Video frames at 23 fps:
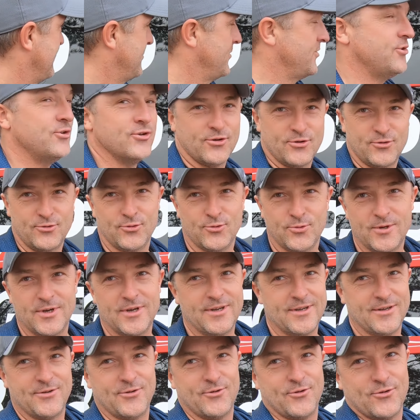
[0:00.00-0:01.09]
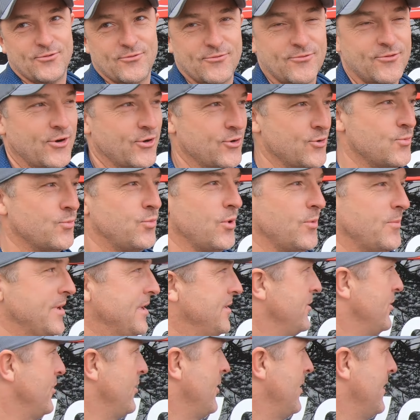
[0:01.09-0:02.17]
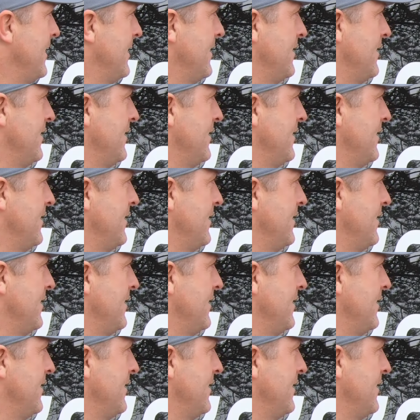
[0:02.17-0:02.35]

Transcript: Io due, voi un po meno